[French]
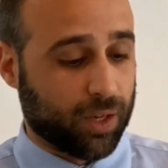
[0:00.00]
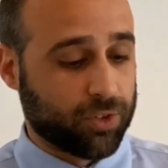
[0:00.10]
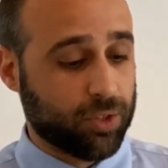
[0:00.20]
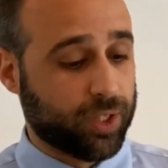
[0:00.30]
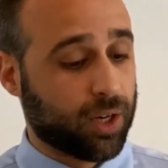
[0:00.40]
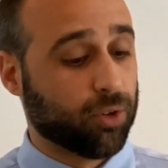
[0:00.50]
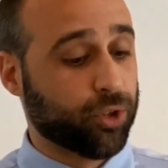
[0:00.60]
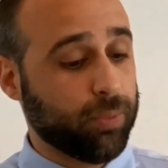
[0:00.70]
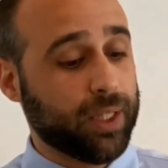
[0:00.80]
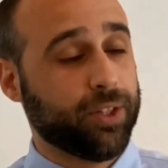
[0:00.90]
alors j'ai noté qu'en
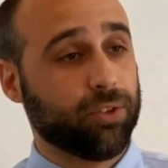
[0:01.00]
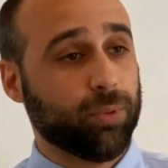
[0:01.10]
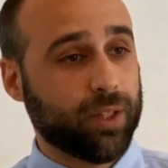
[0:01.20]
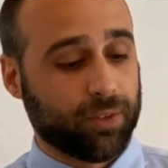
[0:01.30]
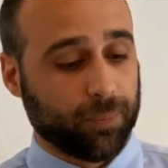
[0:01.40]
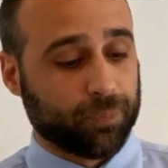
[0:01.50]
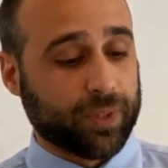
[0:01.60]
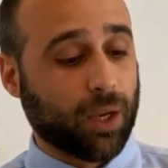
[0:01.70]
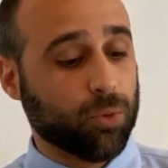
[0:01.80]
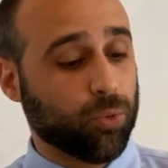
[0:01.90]
2018,
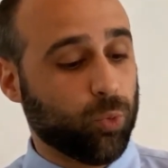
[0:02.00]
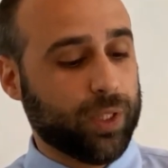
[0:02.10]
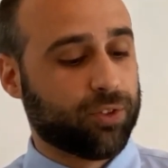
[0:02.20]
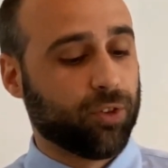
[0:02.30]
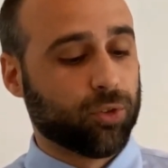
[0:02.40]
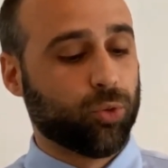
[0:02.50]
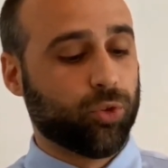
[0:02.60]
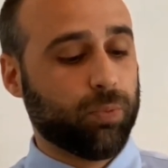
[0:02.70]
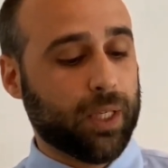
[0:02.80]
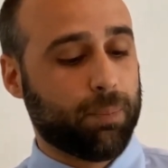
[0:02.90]
il y a eu
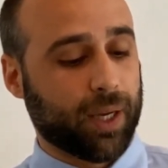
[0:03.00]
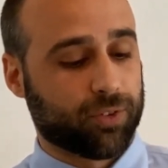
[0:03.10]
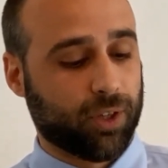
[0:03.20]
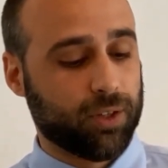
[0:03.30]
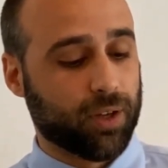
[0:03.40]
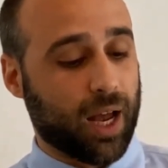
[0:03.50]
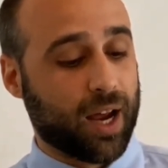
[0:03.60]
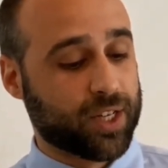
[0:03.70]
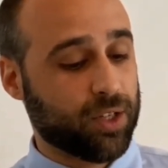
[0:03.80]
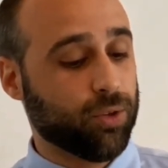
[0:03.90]
812 000 personnes
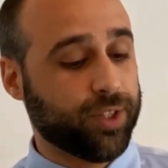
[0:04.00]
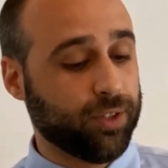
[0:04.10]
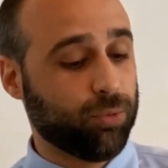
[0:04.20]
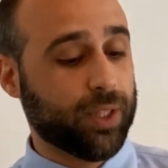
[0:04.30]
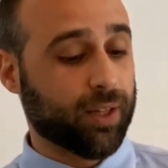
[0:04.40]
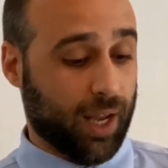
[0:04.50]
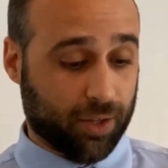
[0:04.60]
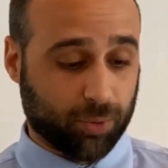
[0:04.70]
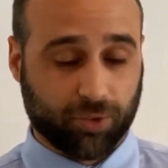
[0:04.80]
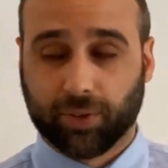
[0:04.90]
âgées de 18
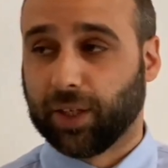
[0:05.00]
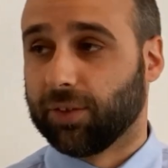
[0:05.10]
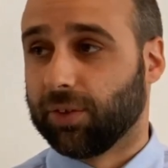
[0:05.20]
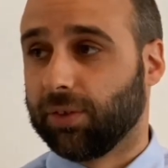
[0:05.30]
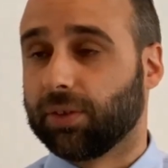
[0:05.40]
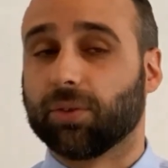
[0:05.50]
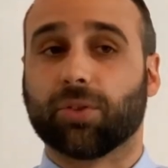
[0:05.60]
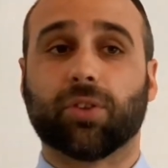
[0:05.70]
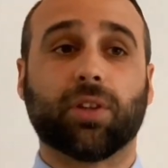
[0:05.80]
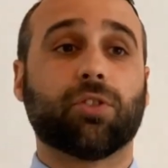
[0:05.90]
à 75 ans,
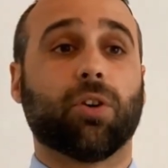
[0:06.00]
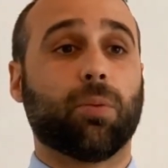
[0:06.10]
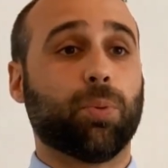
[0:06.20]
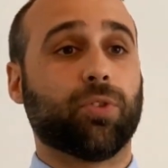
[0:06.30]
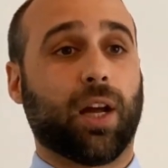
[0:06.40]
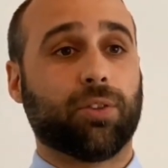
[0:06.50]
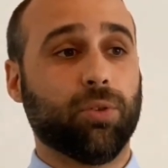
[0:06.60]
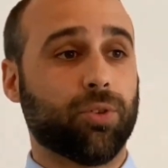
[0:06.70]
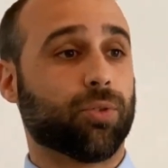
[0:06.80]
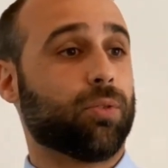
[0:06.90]
donc c'est des gens en plus
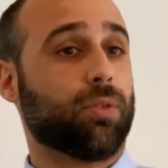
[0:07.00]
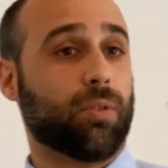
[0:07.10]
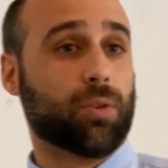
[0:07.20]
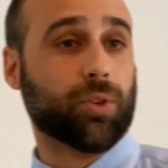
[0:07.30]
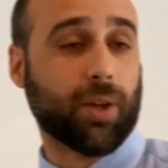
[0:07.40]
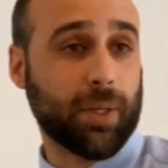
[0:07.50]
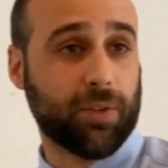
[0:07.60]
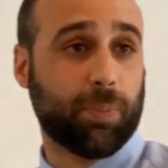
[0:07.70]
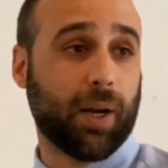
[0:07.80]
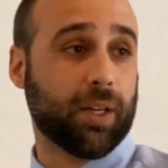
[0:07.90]
adultes, on ne
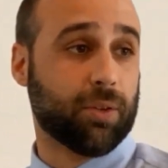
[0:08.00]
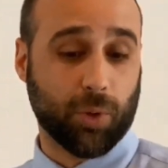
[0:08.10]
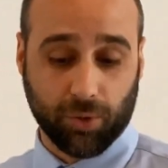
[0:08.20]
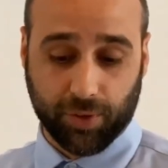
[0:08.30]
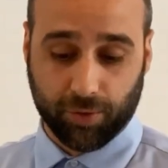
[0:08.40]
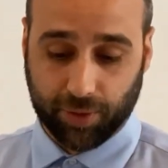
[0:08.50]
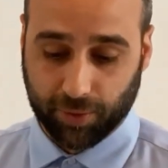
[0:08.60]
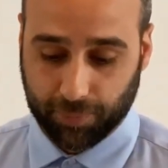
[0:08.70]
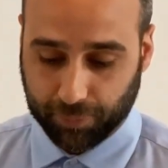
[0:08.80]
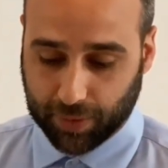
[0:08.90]
comptabilise pas les moins de
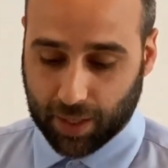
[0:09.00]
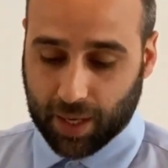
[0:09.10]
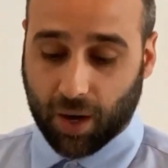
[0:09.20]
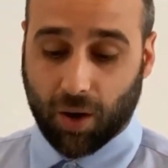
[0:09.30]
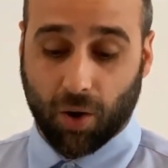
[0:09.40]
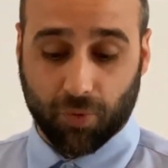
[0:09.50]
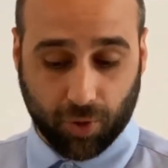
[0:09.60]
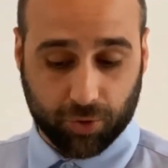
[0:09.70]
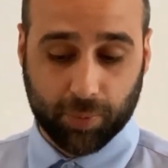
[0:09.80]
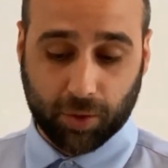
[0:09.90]
18 ans, en
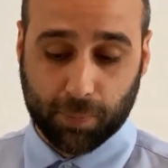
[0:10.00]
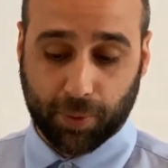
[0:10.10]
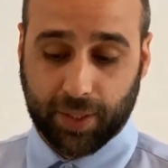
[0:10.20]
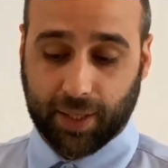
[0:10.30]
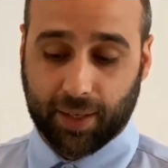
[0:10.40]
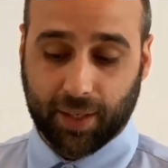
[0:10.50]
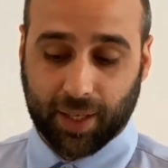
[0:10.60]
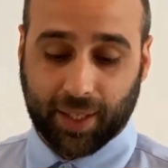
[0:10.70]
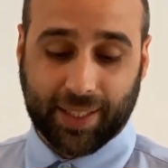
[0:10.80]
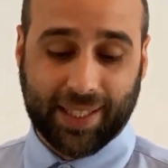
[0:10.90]
France métropolitaine
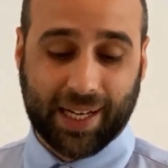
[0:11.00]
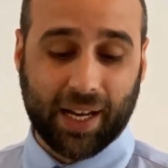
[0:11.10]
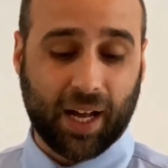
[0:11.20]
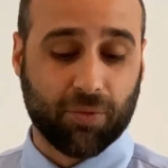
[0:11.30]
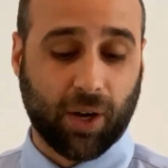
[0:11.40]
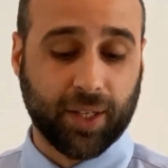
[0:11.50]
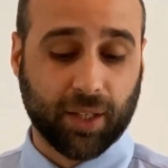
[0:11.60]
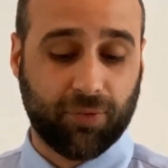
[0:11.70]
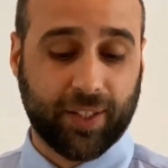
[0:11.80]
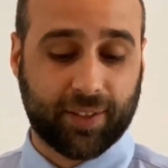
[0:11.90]
qui déclarent avoir
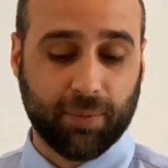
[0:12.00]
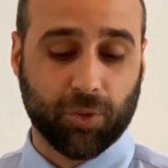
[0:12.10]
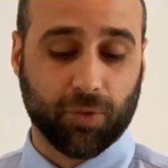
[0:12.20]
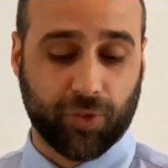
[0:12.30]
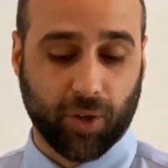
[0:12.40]
été victimes